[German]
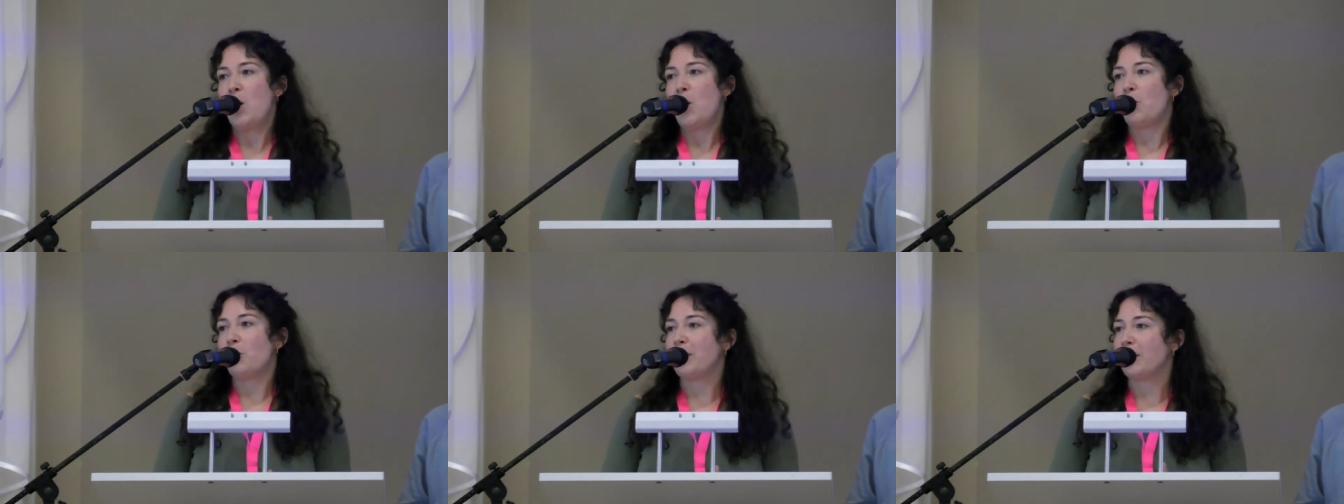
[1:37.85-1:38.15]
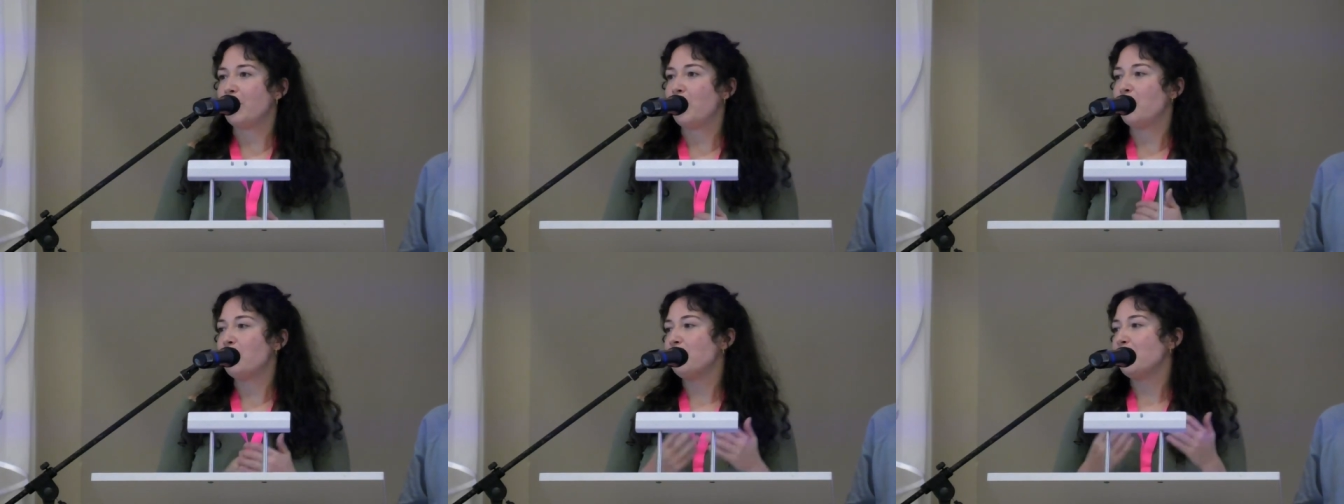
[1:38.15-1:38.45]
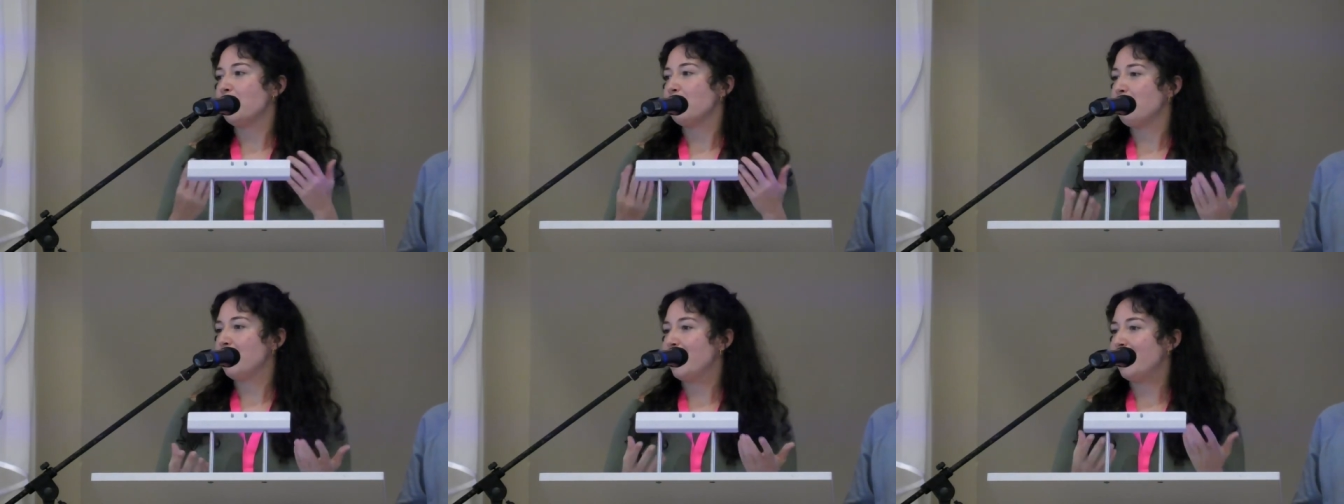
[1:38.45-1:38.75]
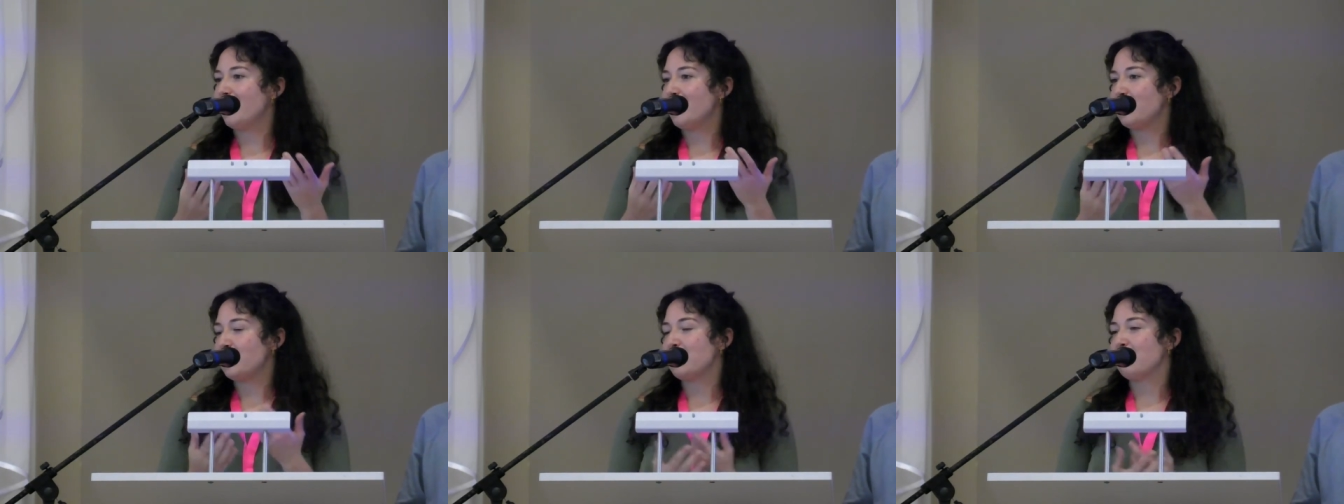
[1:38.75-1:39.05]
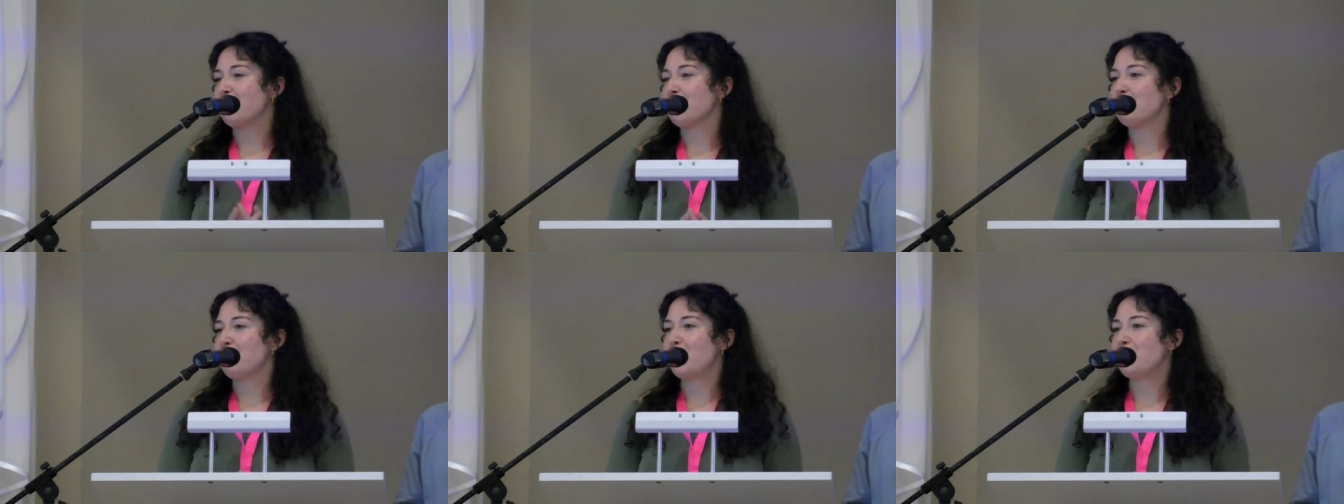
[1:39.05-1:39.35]
Und dann kommen wir immer,
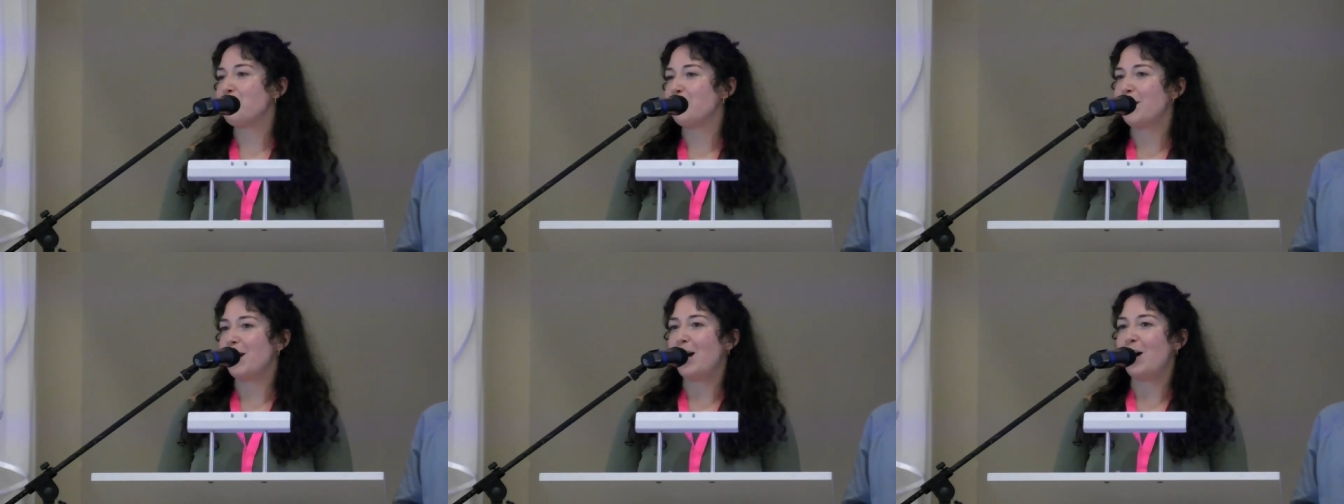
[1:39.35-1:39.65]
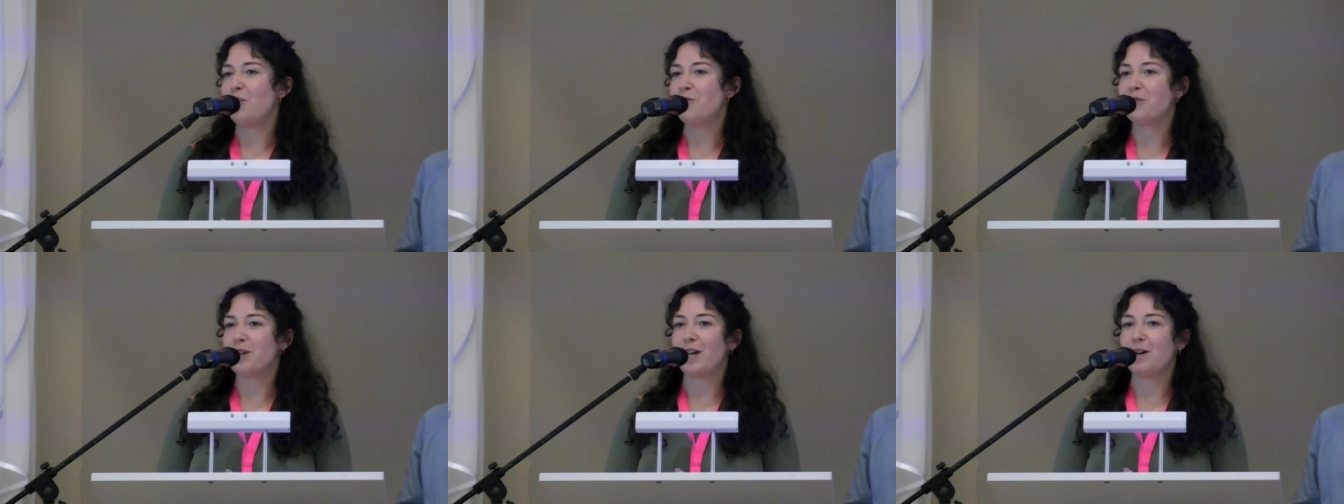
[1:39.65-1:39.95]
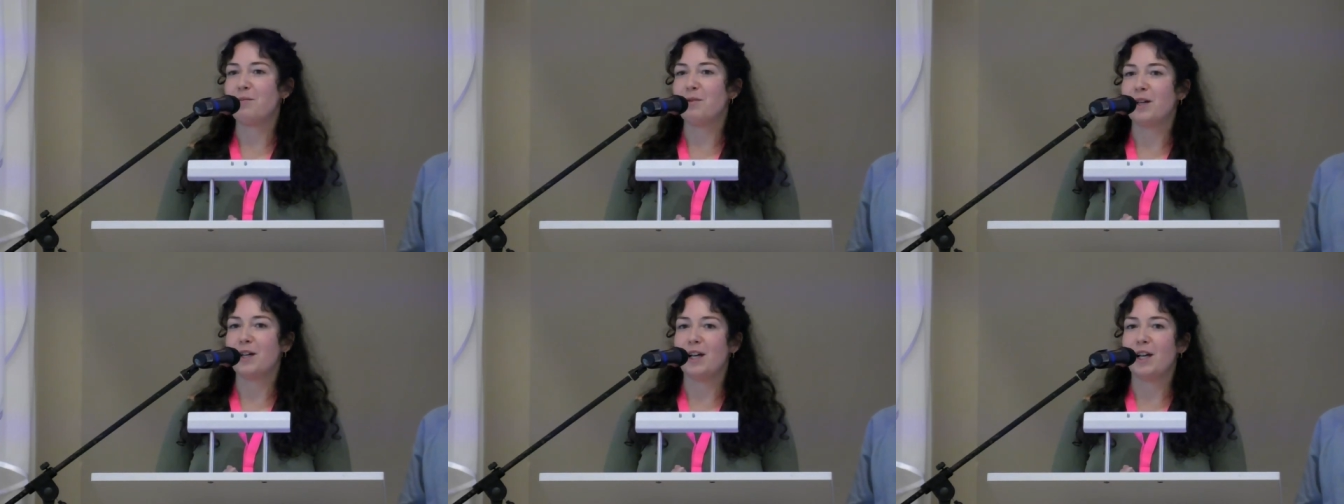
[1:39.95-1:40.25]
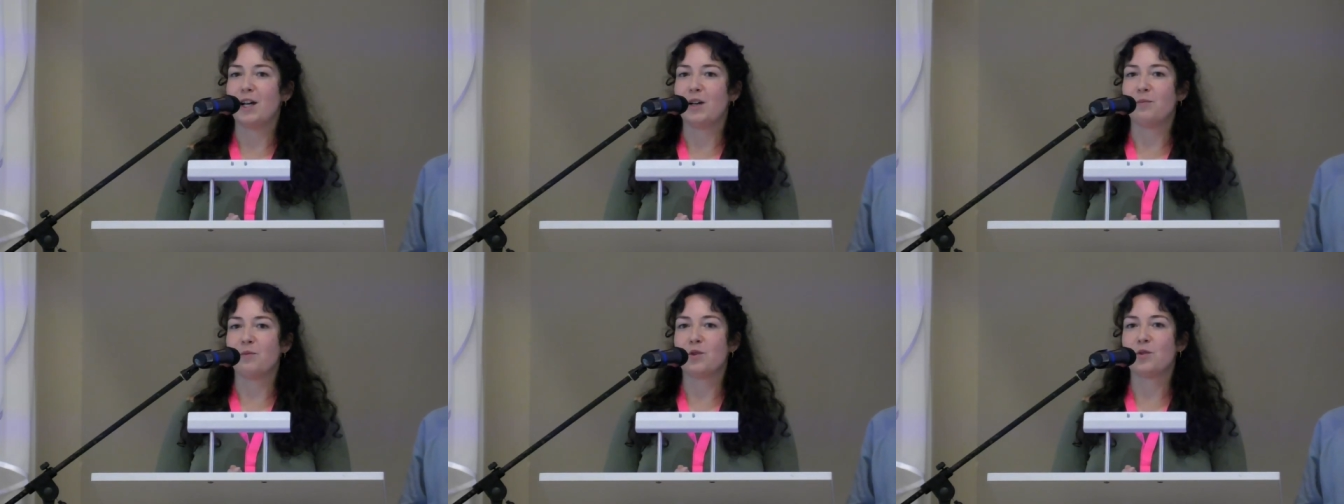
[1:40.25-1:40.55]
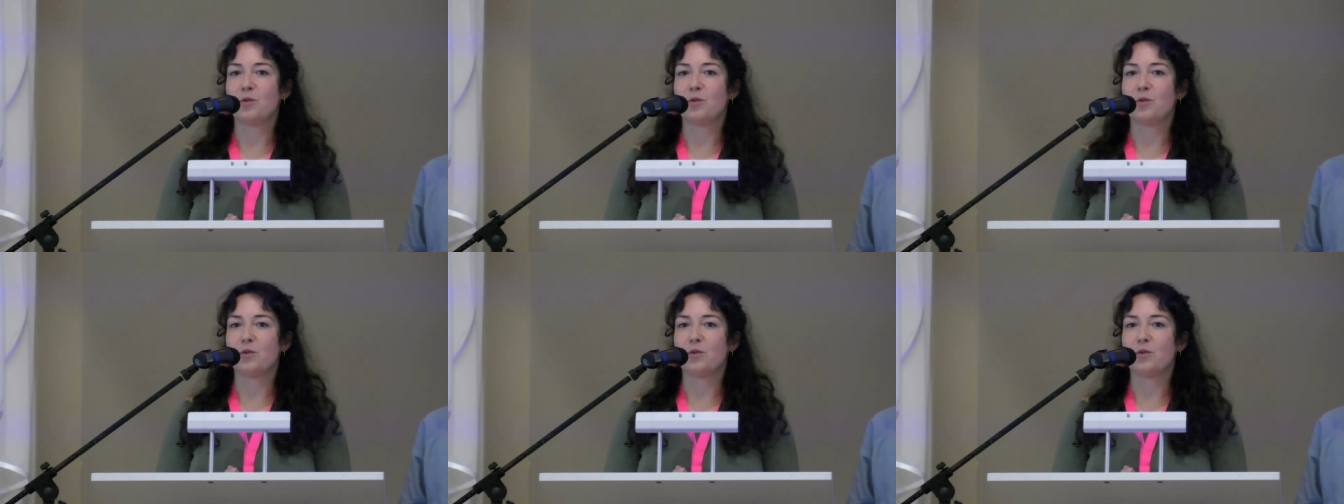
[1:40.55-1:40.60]
stehen wir immer vor der Aufgabe ähm,